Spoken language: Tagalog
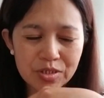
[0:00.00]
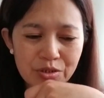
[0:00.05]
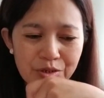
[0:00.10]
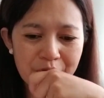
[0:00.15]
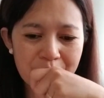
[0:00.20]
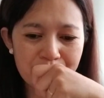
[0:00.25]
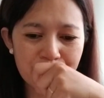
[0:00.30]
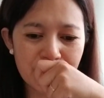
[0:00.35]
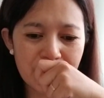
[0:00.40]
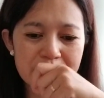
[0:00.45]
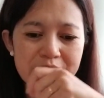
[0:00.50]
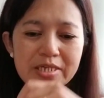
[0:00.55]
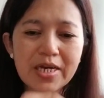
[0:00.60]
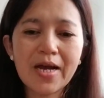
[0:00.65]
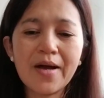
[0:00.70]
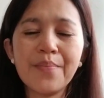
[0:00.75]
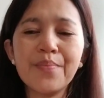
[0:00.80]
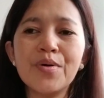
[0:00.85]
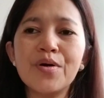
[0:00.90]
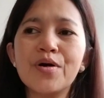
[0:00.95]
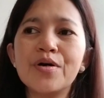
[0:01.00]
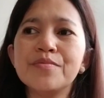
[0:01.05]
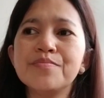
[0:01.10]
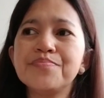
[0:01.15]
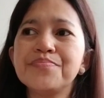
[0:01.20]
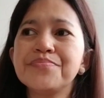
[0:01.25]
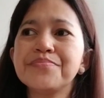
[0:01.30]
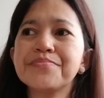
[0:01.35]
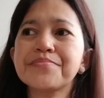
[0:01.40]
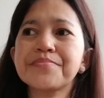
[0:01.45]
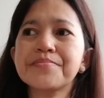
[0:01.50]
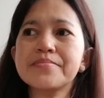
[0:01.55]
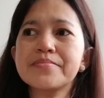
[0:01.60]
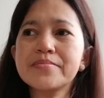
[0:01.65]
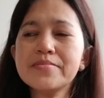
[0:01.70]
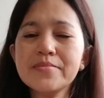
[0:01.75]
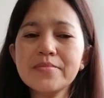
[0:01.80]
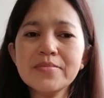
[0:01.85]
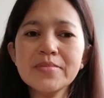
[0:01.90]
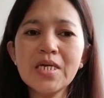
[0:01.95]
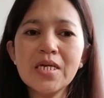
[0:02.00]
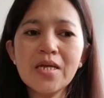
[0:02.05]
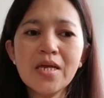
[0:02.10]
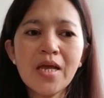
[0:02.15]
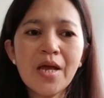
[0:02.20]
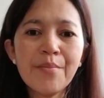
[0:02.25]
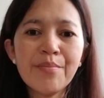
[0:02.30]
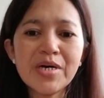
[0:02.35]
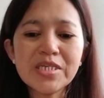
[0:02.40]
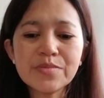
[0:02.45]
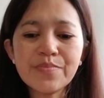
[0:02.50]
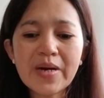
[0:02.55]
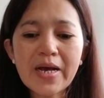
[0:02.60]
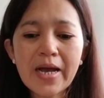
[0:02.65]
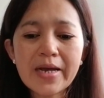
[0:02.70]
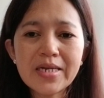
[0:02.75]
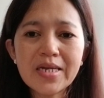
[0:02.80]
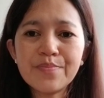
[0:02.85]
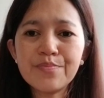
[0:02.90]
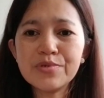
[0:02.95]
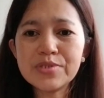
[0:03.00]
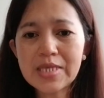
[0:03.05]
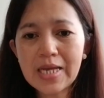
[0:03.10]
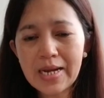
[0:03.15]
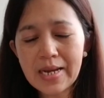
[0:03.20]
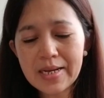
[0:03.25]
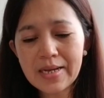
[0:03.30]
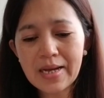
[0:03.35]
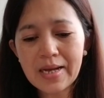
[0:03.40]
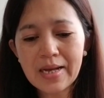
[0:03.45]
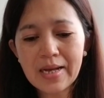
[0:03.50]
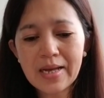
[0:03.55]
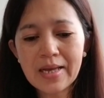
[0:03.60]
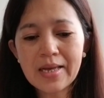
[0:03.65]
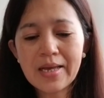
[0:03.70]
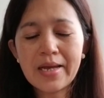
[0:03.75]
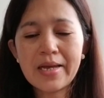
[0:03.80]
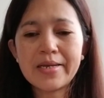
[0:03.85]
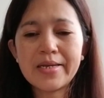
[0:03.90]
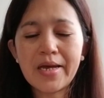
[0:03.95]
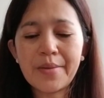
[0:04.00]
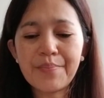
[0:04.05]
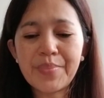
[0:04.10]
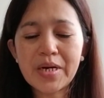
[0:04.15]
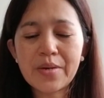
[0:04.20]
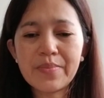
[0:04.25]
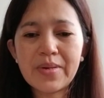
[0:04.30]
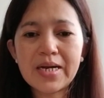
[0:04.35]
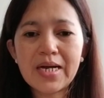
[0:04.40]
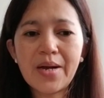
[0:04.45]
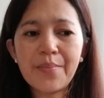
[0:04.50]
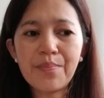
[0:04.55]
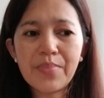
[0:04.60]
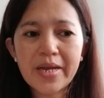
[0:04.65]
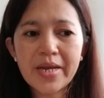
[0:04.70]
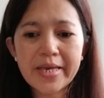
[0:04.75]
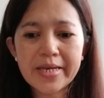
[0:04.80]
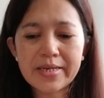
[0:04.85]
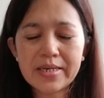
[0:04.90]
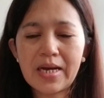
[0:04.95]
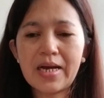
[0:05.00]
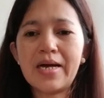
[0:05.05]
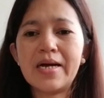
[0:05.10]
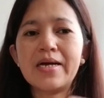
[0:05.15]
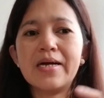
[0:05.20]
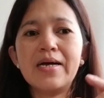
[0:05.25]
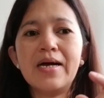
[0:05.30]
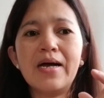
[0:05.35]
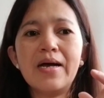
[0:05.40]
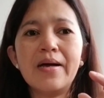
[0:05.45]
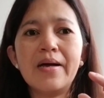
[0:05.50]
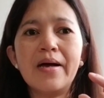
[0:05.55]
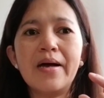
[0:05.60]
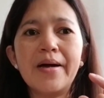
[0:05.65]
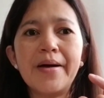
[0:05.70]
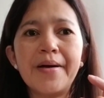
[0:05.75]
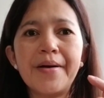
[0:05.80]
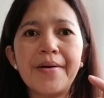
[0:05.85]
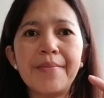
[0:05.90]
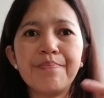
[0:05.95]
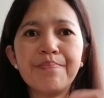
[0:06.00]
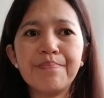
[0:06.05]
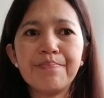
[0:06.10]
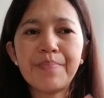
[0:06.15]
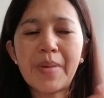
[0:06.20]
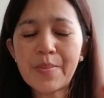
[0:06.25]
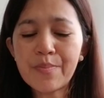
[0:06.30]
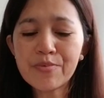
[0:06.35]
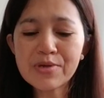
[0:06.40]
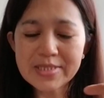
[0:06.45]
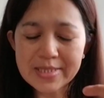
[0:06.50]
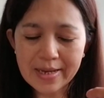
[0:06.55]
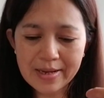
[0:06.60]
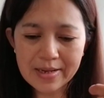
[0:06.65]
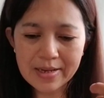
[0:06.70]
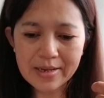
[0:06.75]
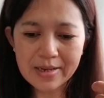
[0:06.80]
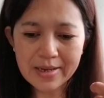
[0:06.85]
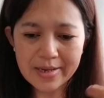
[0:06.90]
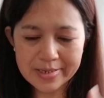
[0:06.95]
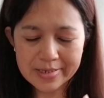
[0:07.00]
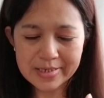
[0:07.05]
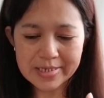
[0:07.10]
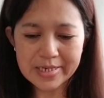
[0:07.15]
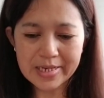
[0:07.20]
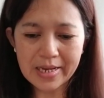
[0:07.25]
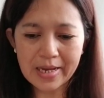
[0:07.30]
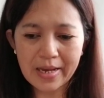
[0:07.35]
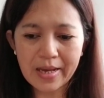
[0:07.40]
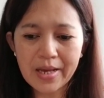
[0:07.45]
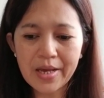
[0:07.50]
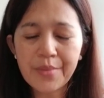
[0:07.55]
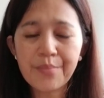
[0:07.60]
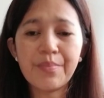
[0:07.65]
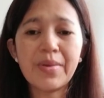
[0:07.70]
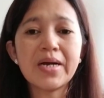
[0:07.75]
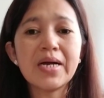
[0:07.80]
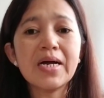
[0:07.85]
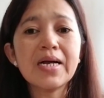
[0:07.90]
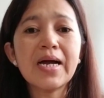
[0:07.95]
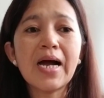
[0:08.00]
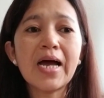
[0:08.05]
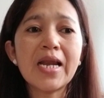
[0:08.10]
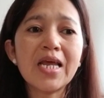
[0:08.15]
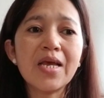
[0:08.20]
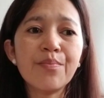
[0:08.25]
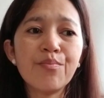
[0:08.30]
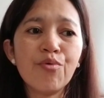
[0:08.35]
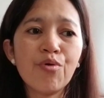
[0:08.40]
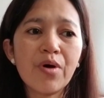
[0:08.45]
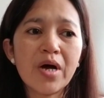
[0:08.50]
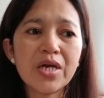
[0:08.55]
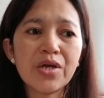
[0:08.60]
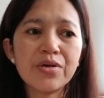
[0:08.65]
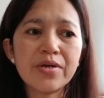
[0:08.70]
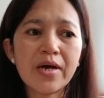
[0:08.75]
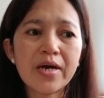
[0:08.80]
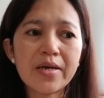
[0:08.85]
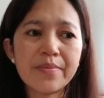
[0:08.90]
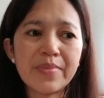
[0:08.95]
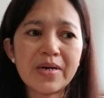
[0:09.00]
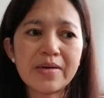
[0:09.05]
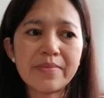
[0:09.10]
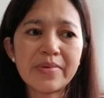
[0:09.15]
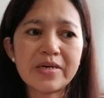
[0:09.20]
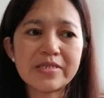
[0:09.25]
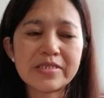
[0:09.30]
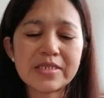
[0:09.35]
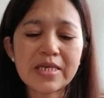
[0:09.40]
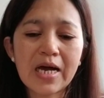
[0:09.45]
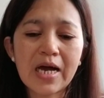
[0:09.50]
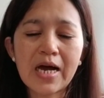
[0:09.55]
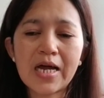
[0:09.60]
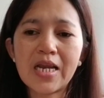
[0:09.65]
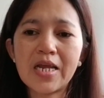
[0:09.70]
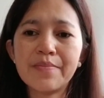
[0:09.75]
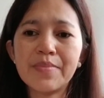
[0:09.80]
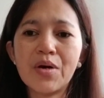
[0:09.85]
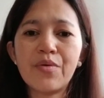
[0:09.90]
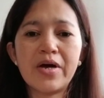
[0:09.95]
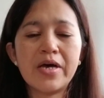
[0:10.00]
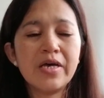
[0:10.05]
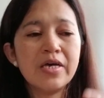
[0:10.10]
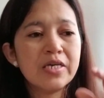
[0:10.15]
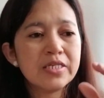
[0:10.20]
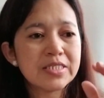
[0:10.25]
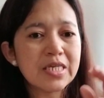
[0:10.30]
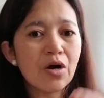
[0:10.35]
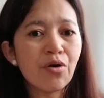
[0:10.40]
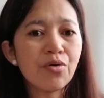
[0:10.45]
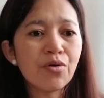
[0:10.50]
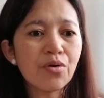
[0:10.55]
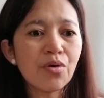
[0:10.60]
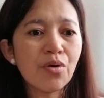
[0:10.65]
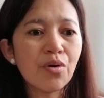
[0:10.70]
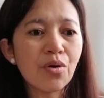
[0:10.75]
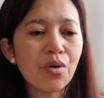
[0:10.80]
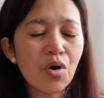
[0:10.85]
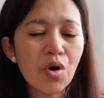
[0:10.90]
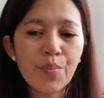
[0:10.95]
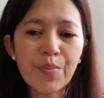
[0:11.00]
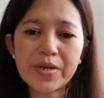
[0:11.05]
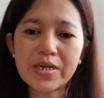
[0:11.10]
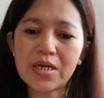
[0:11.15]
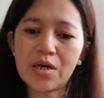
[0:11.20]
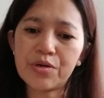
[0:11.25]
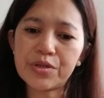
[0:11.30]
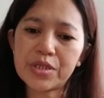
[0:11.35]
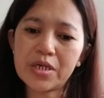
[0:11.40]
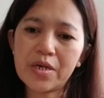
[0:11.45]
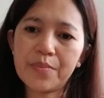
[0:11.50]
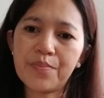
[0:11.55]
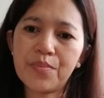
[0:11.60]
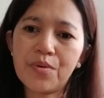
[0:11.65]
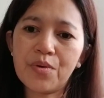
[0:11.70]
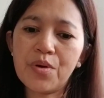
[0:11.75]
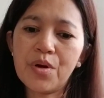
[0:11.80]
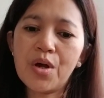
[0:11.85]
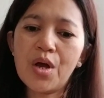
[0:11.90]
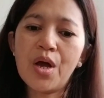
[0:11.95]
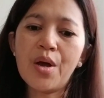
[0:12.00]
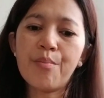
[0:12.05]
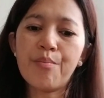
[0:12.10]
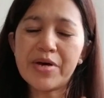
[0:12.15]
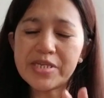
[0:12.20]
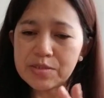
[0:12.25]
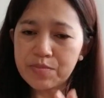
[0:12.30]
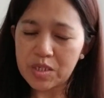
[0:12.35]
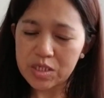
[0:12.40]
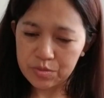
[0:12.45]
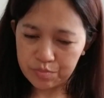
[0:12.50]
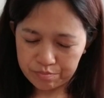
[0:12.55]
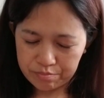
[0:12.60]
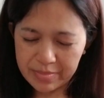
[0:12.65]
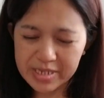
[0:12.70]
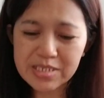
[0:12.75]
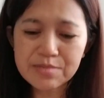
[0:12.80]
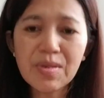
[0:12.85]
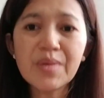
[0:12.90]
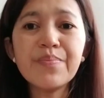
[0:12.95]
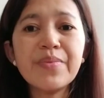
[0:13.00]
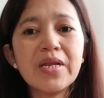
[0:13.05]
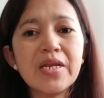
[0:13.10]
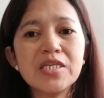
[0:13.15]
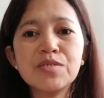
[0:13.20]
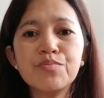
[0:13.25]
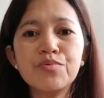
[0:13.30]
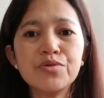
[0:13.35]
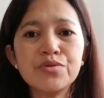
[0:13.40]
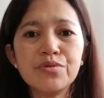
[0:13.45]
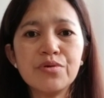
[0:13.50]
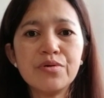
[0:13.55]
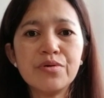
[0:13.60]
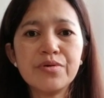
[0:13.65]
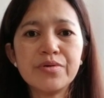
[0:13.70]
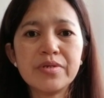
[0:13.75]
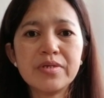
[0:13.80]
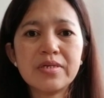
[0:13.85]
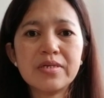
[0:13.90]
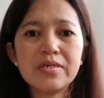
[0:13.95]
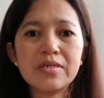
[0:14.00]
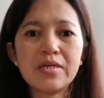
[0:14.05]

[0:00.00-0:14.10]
Sorry po. At saka po, mas maganda po talaga na pag mag-apply ka, uh, papuntang Canada, manggagaling po kayo ng ibang bansa. Halimbawa, sa Hong Kong, open country po. Mas, mas, mas mabilis po doon.